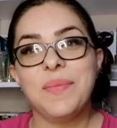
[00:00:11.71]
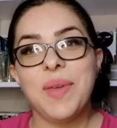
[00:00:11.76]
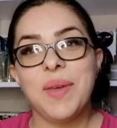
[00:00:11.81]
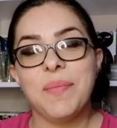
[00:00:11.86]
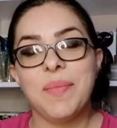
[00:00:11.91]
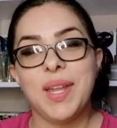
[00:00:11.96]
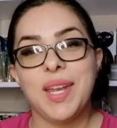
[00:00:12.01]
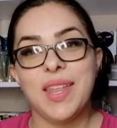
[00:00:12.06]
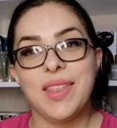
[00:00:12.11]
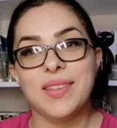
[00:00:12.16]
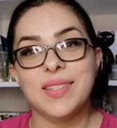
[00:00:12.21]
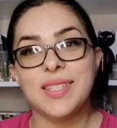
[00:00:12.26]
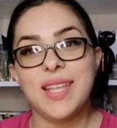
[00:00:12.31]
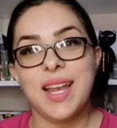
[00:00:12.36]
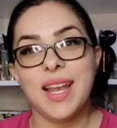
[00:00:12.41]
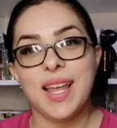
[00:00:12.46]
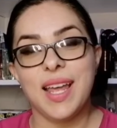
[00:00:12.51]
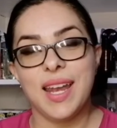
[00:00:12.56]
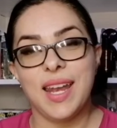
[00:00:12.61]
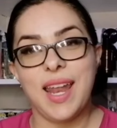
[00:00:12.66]
Bienvenidos
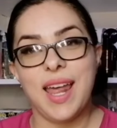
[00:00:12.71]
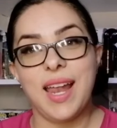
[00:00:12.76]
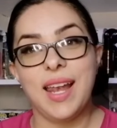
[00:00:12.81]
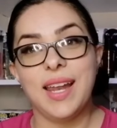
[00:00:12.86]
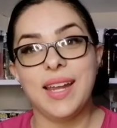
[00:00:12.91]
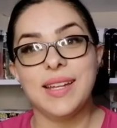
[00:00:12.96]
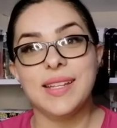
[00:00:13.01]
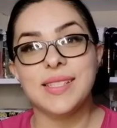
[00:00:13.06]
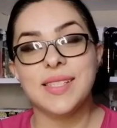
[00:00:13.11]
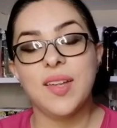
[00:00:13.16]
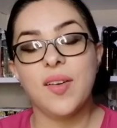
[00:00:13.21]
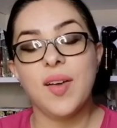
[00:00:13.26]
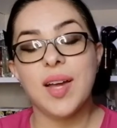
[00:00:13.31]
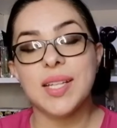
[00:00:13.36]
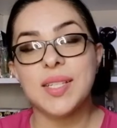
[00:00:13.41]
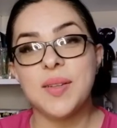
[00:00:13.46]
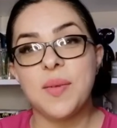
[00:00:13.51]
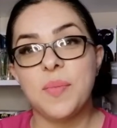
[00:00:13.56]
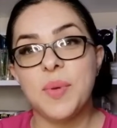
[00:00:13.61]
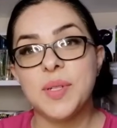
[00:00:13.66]
al canal. En esta
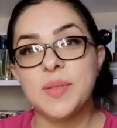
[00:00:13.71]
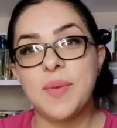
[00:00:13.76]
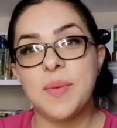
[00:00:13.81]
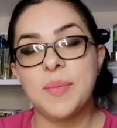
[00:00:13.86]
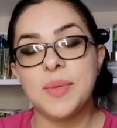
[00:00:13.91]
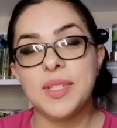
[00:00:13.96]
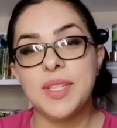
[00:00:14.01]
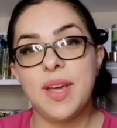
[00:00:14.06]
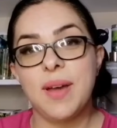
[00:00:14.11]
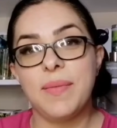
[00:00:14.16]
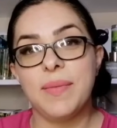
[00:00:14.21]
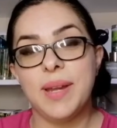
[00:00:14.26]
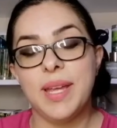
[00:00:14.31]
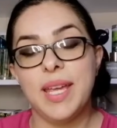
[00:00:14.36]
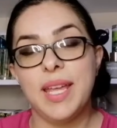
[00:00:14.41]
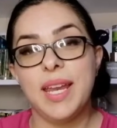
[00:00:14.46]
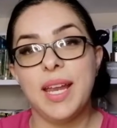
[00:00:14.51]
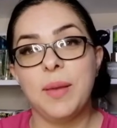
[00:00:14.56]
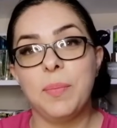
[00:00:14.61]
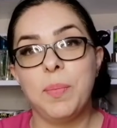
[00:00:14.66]
ocasión pues vamos a
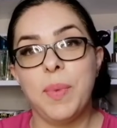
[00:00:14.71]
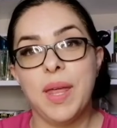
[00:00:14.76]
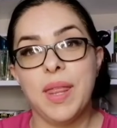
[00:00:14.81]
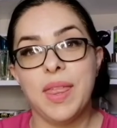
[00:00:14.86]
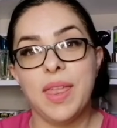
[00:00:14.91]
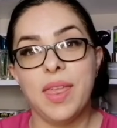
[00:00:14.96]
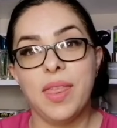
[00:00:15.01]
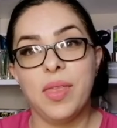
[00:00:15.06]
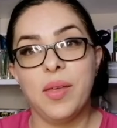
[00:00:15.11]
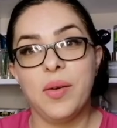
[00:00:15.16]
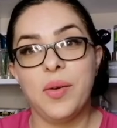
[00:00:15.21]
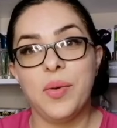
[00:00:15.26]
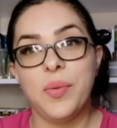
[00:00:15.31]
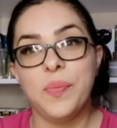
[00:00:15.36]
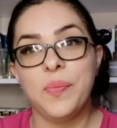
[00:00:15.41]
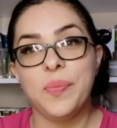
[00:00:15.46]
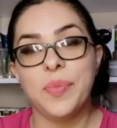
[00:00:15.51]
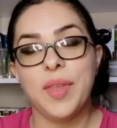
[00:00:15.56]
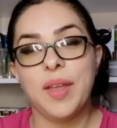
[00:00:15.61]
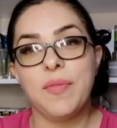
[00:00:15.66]
abrir el pedido
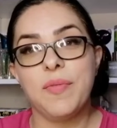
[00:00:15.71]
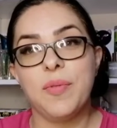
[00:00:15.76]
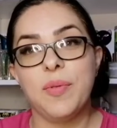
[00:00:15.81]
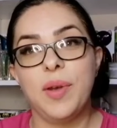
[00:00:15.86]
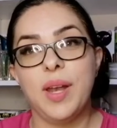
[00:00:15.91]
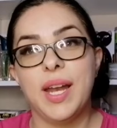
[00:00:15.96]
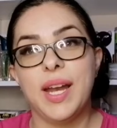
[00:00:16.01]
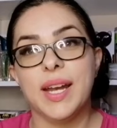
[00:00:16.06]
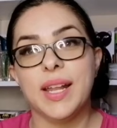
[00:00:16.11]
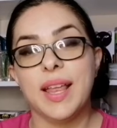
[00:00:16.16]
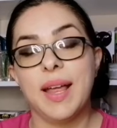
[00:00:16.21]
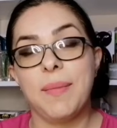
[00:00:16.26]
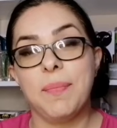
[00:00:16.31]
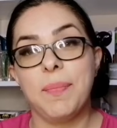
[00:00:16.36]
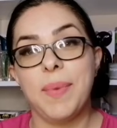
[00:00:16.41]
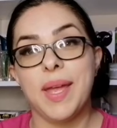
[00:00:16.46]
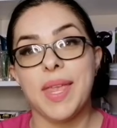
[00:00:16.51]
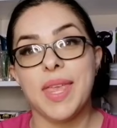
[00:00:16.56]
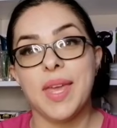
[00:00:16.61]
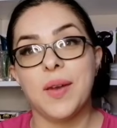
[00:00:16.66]
de Fuller
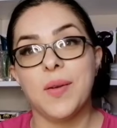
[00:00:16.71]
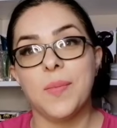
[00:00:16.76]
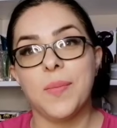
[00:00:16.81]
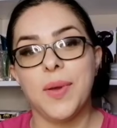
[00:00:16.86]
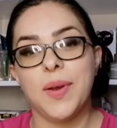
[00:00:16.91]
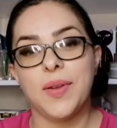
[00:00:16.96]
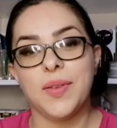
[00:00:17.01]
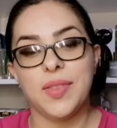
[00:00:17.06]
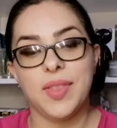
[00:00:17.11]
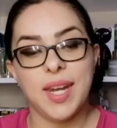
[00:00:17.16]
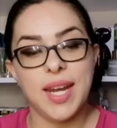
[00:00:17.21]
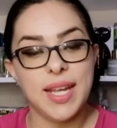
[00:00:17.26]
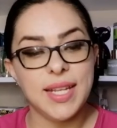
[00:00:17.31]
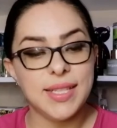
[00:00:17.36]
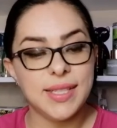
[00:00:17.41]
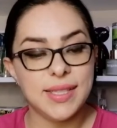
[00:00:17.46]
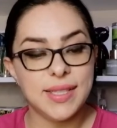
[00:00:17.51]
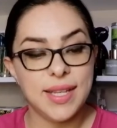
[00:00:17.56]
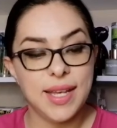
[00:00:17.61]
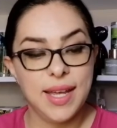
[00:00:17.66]
campaña número 3.
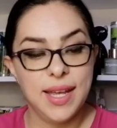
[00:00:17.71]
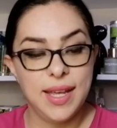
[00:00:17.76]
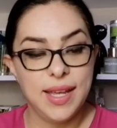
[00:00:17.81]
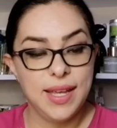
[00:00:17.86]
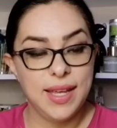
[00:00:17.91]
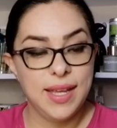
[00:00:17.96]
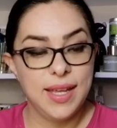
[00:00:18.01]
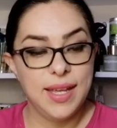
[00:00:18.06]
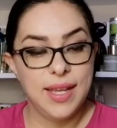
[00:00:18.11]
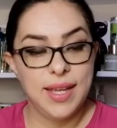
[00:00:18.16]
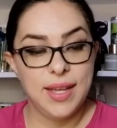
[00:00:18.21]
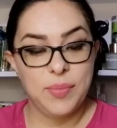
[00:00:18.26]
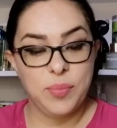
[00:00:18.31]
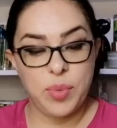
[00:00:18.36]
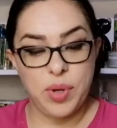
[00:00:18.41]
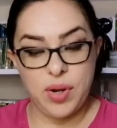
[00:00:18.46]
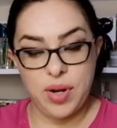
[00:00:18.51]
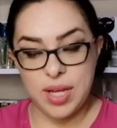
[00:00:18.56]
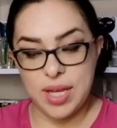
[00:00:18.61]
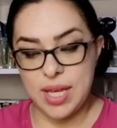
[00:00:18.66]

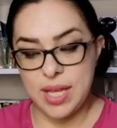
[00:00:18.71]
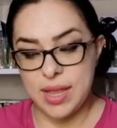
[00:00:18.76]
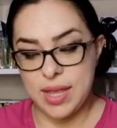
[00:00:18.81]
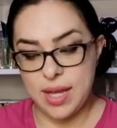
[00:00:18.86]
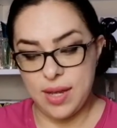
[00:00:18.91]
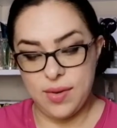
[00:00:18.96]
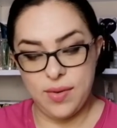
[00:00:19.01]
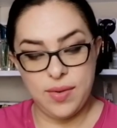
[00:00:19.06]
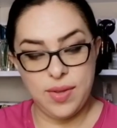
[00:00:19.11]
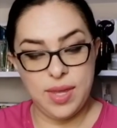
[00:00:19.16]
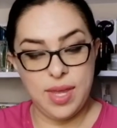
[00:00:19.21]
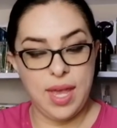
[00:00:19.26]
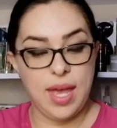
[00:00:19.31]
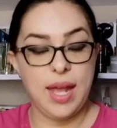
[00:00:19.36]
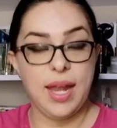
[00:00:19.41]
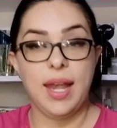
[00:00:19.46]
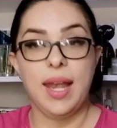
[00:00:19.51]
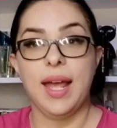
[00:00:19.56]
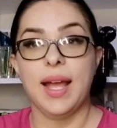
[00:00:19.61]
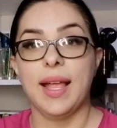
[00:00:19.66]
Bueno, aquí tengo
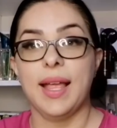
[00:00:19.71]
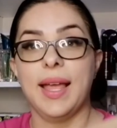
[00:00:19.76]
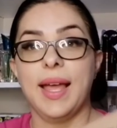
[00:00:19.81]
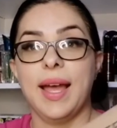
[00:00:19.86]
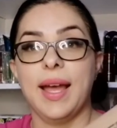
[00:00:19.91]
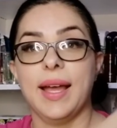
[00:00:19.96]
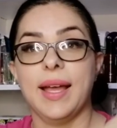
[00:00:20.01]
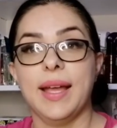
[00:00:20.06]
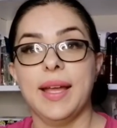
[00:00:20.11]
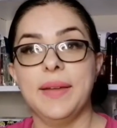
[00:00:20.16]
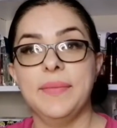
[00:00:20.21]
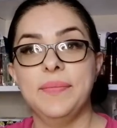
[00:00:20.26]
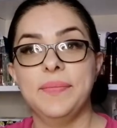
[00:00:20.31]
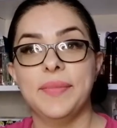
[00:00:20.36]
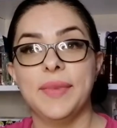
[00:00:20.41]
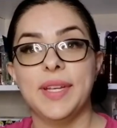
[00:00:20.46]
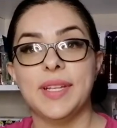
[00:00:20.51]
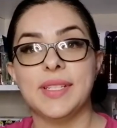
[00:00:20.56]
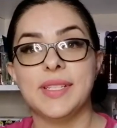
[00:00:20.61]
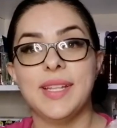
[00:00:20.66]
ya la caja.
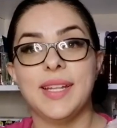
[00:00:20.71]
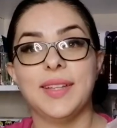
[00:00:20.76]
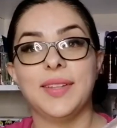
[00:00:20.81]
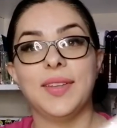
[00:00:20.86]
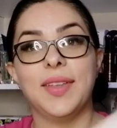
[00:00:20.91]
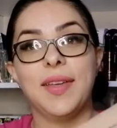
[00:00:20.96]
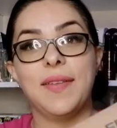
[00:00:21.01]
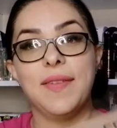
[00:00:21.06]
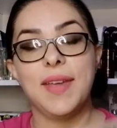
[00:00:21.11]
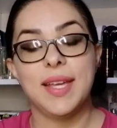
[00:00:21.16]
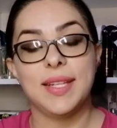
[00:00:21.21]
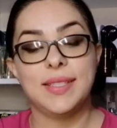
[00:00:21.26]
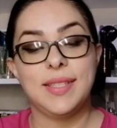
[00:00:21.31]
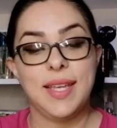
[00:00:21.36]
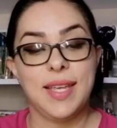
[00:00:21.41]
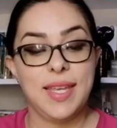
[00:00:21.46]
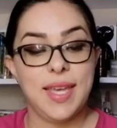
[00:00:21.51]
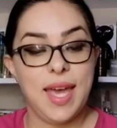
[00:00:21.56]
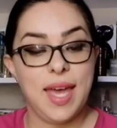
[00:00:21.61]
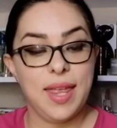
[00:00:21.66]
Está todavía
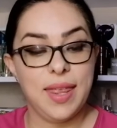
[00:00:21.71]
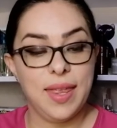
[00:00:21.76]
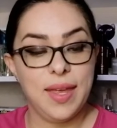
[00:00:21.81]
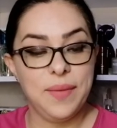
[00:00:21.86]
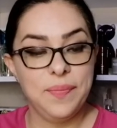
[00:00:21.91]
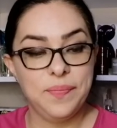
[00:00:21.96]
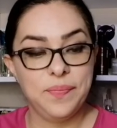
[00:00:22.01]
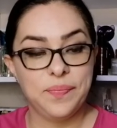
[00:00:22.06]
sellada.